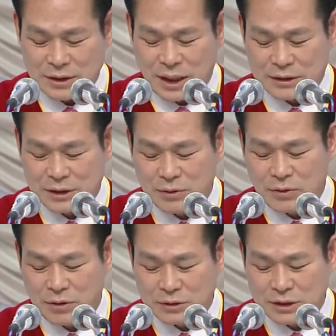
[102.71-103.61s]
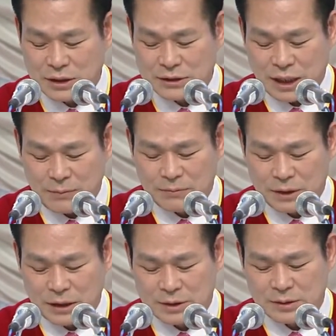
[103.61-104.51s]
物事がうまくいく
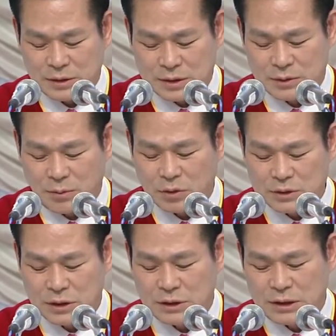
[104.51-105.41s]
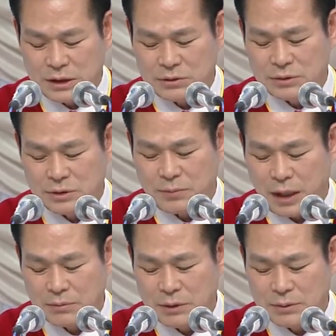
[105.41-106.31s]
ように前もって考え
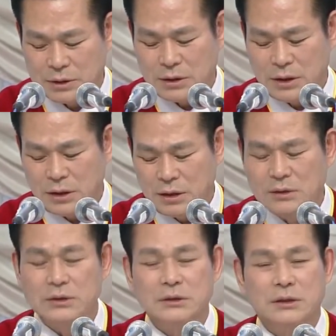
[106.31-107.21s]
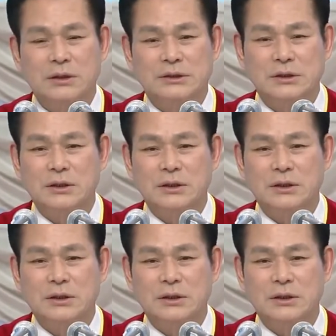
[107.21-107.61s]
た手段、方法、計画、